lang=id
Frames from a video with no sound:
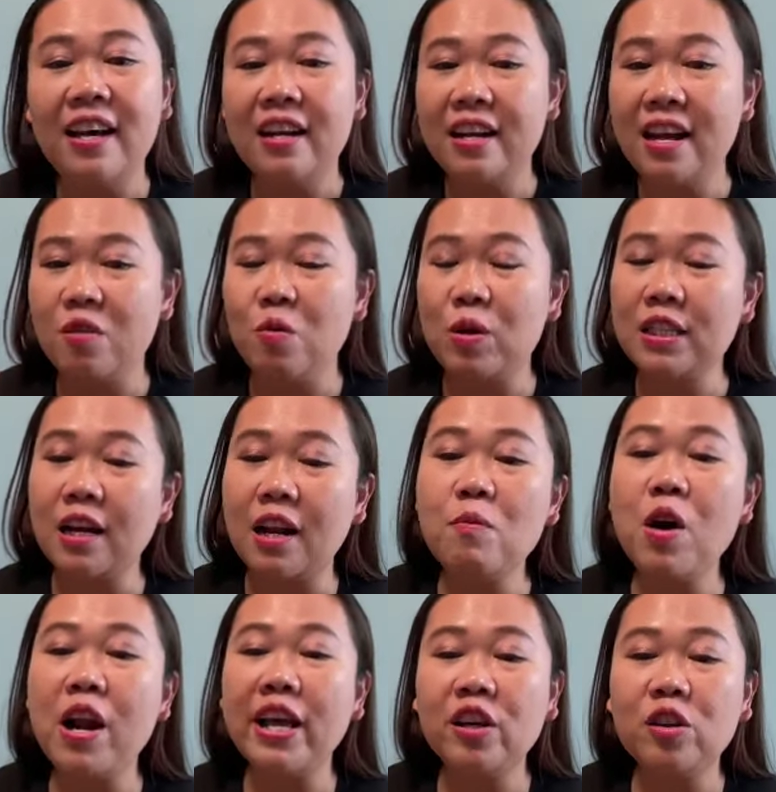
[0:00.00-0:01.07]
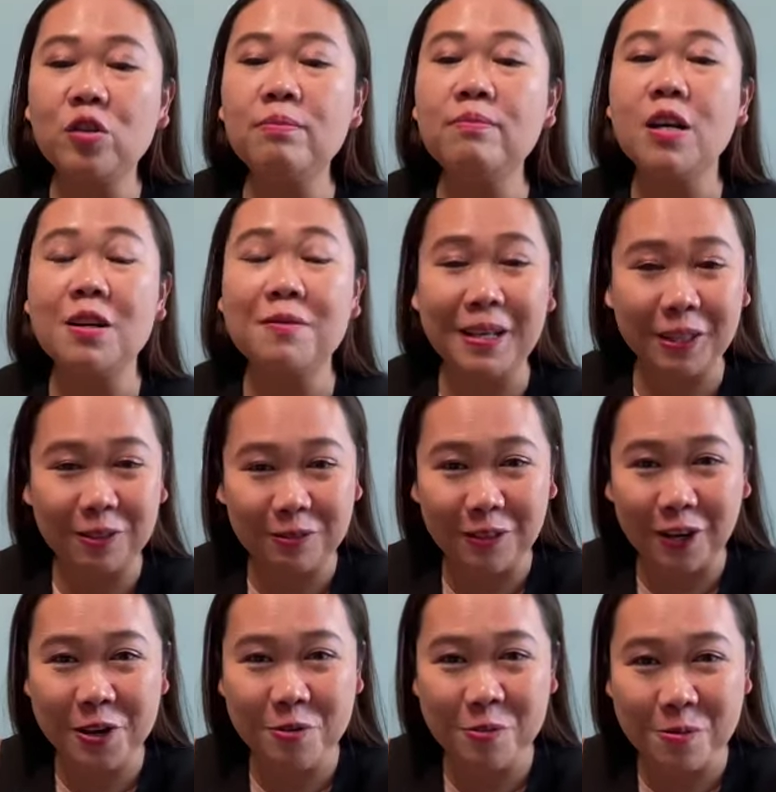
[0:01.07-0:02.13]
Dan wassalamualaikum
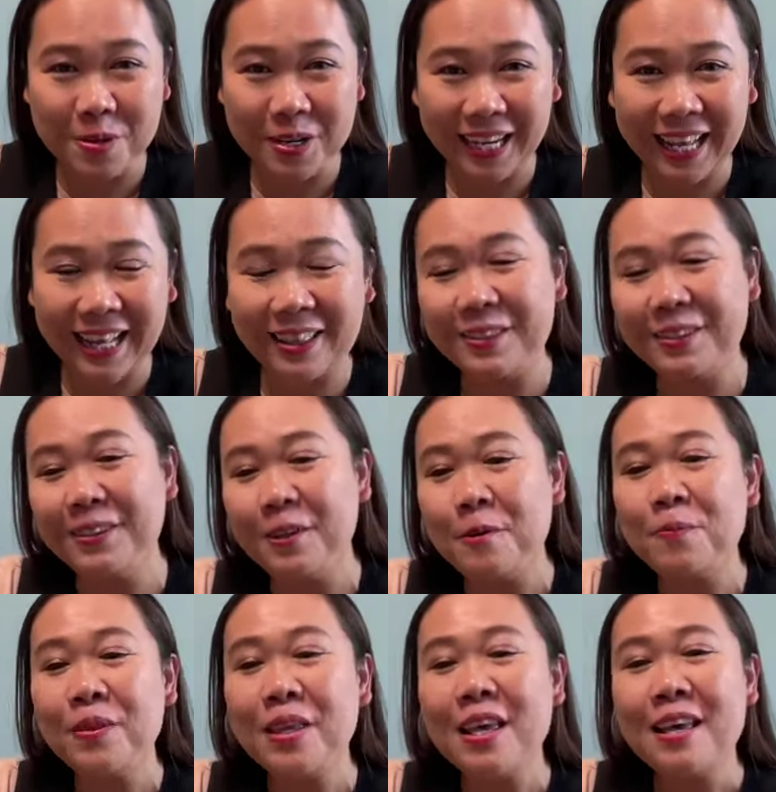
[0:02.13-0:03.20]
warahmatullahi wabarakatuh.